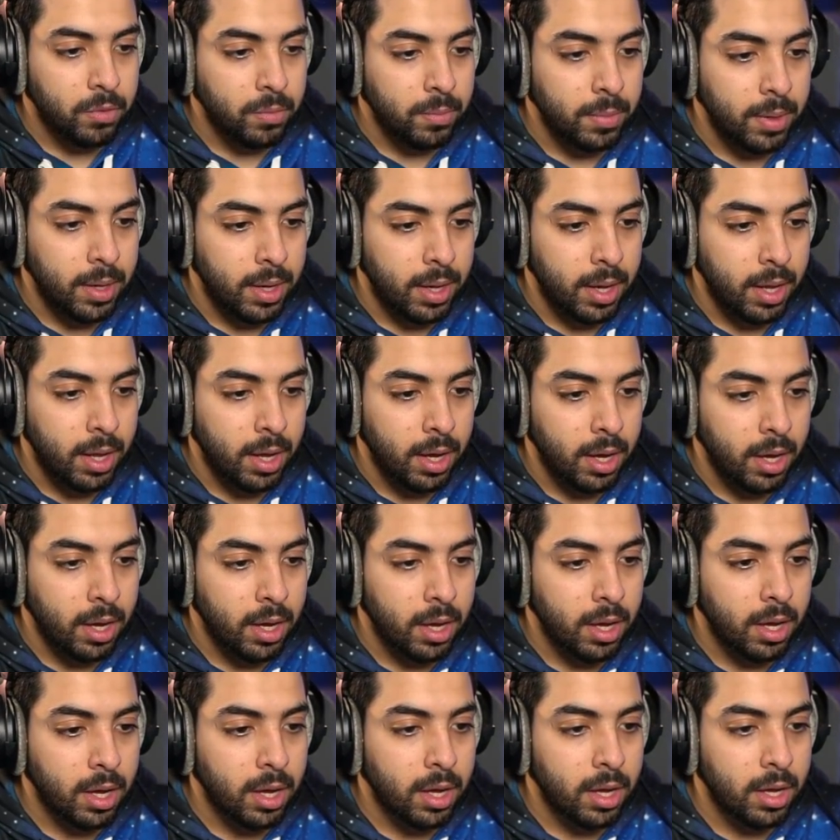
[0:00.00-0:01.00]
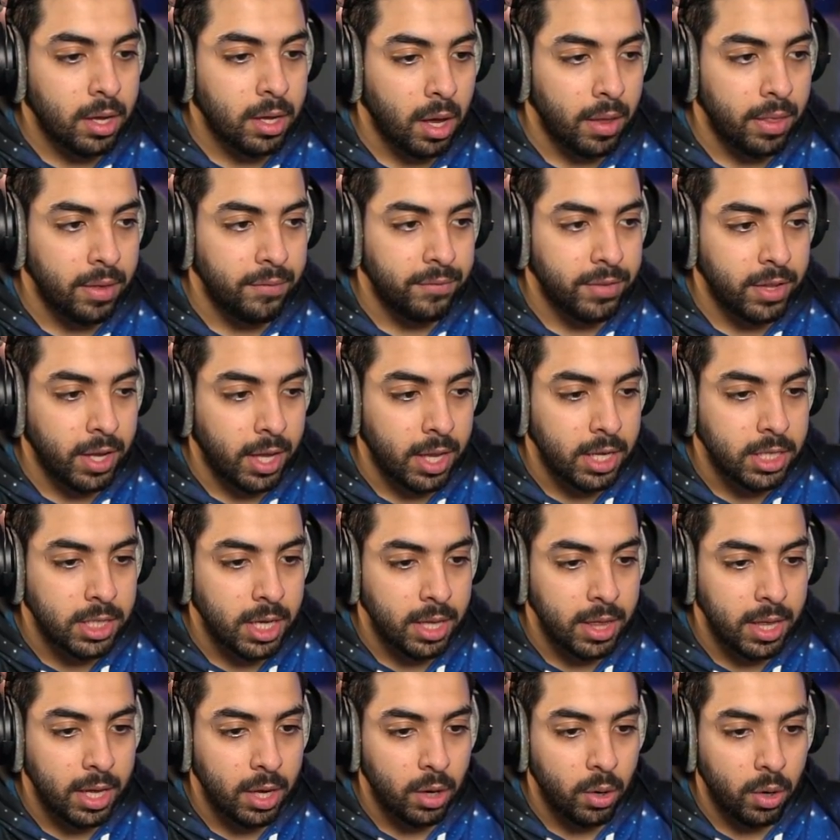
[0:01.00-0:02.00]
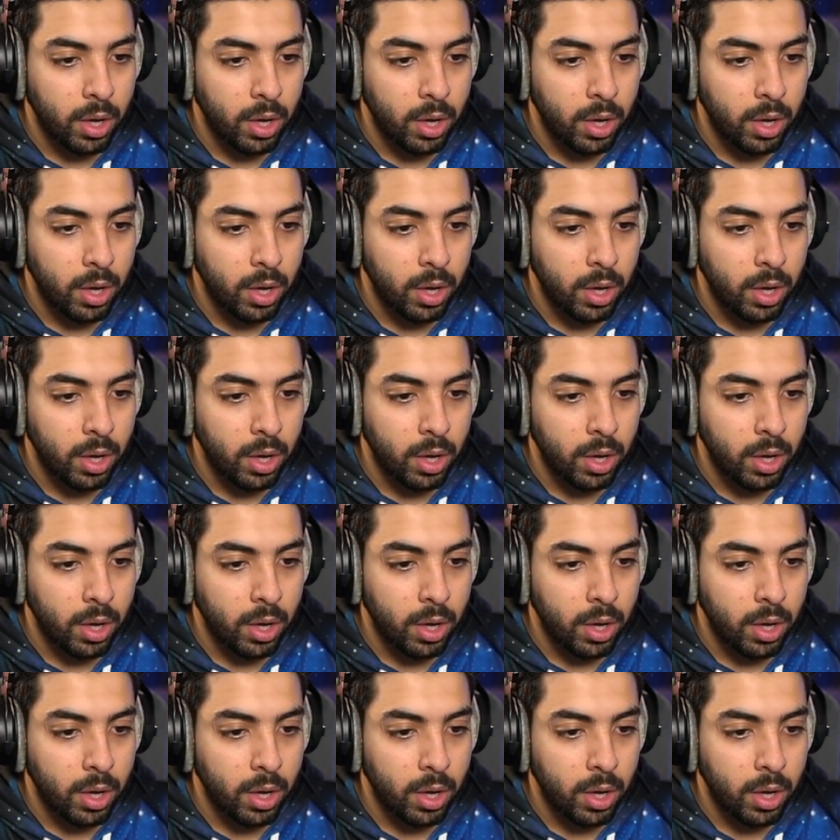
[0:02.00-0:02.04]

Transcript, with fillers: بسم الله هذا ينفتح على الجهه ذيك